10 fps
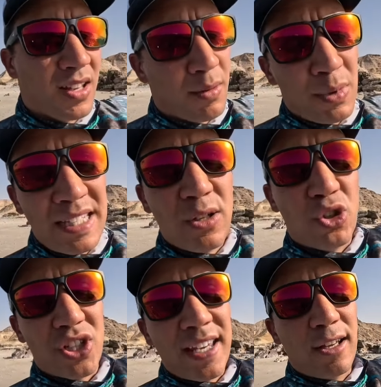
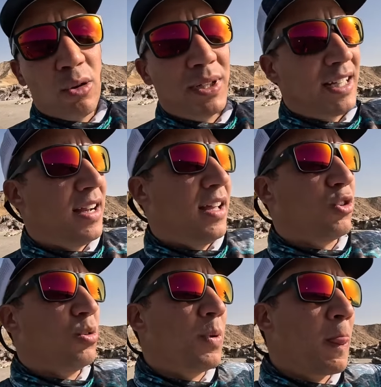220 كيلومتر على
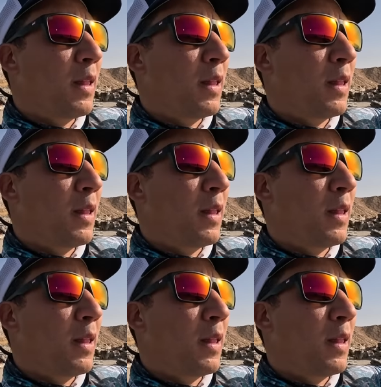العرقوب